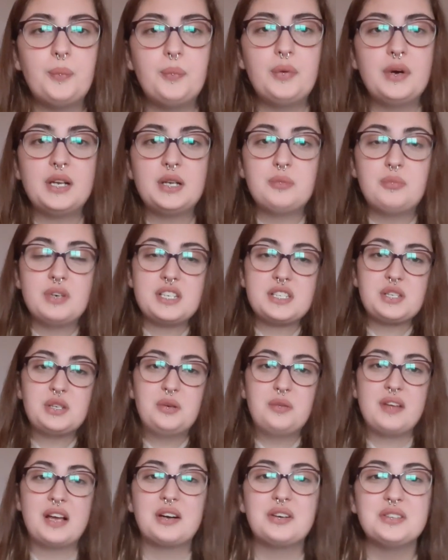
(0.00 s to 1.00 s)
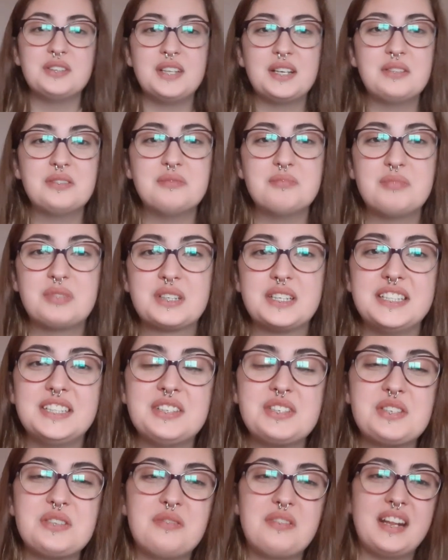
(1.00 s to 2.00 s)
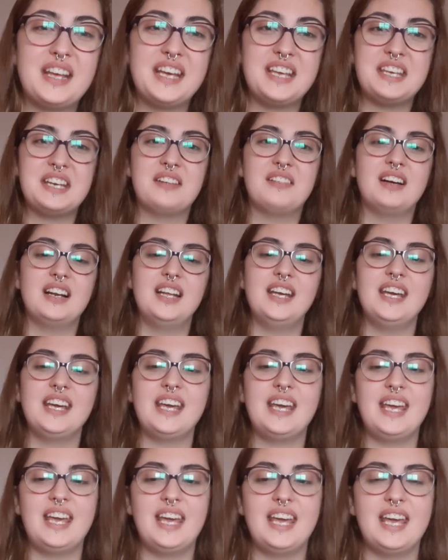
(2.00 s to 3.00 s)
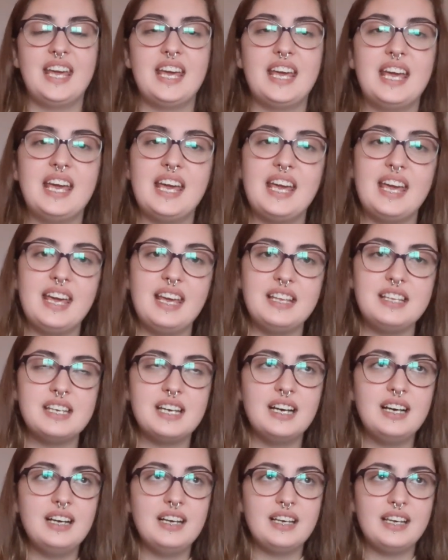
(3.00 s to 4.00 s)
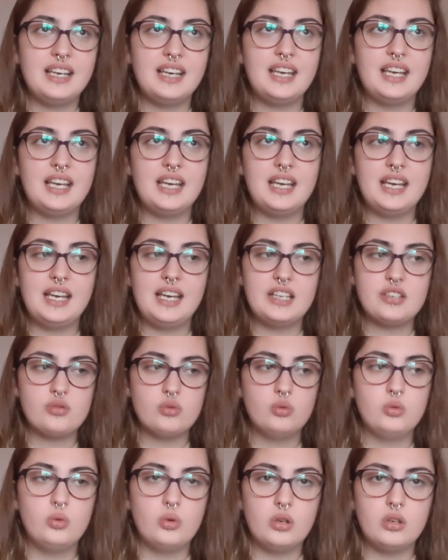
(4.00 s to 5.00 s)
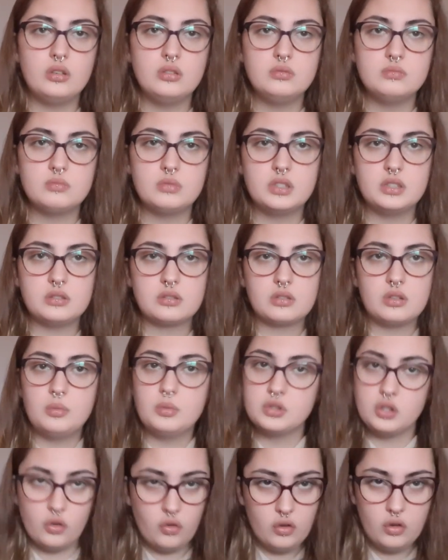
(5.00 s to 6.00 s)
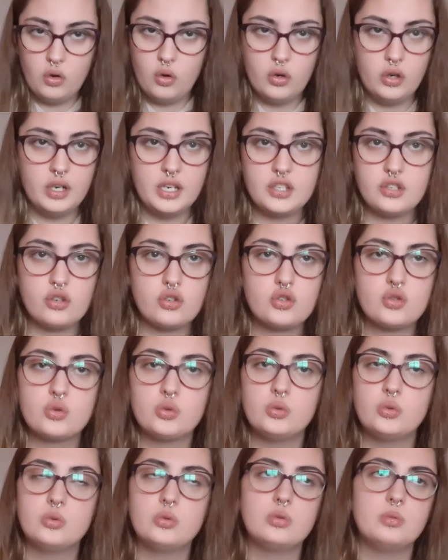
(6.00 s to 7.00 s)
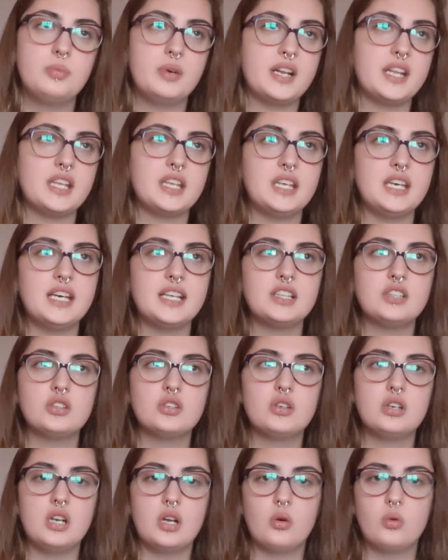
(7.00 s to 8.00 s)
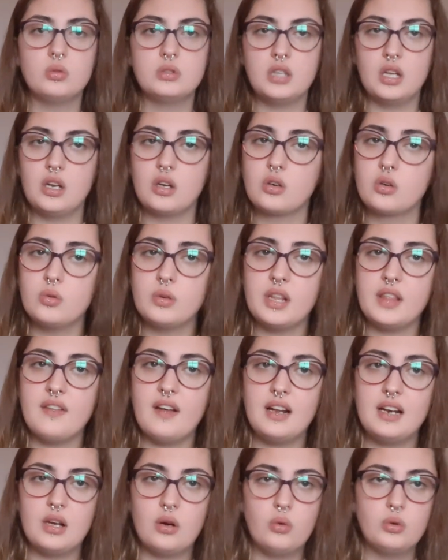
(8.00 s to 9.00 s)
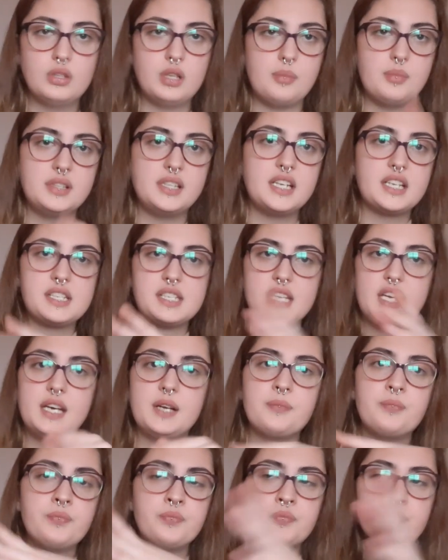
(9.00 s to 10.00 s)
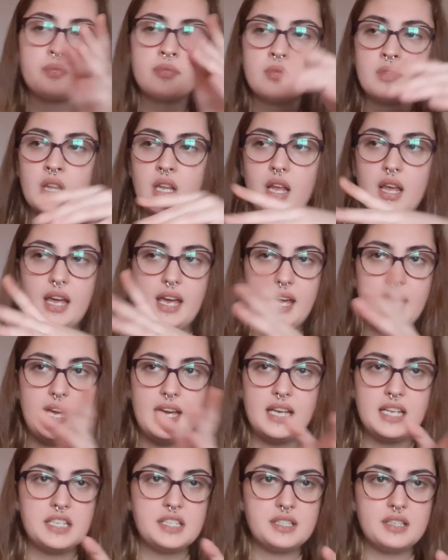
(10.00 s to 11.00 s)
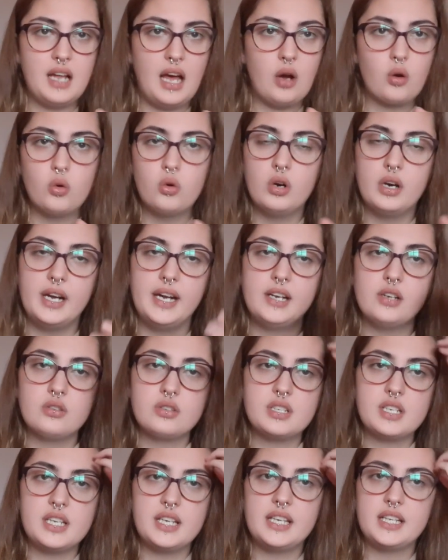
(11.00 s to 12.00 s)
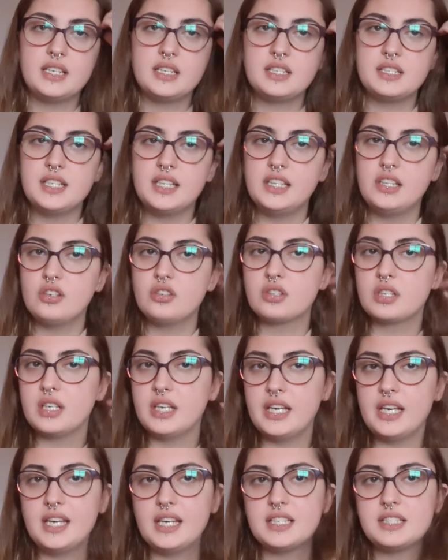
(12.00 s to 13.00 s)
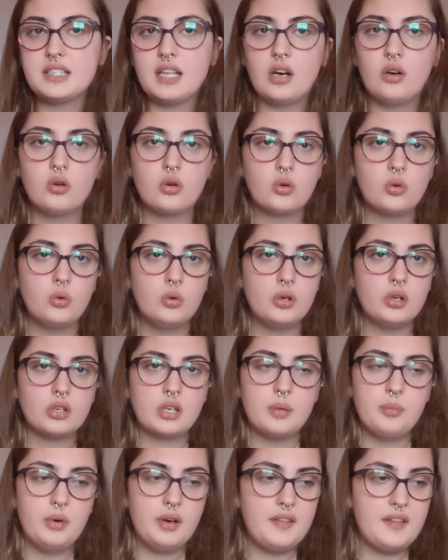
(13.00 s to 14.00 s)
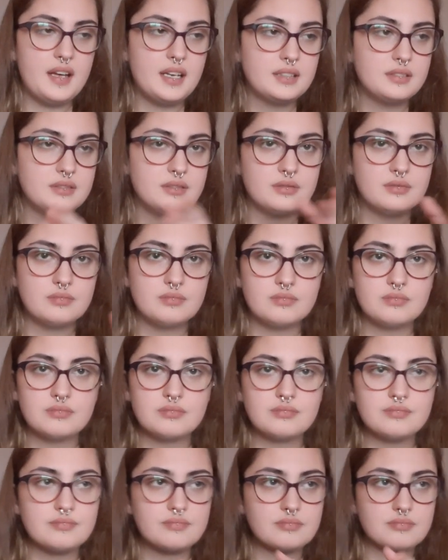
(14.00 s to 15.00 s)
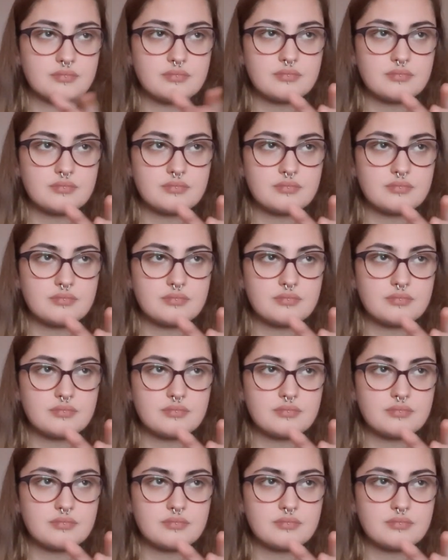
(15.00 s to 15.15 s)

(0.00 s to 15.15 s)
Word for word: Bueno, pues os voy a contar un poquito sobre ella, ¿vale? Eh, ella eh, es un hurón, bueno, como todos los hurones son súper inquietos, les gusta la oscuridad, les gusta meterse en agujeros, en sitios que están oscuros, que puedan,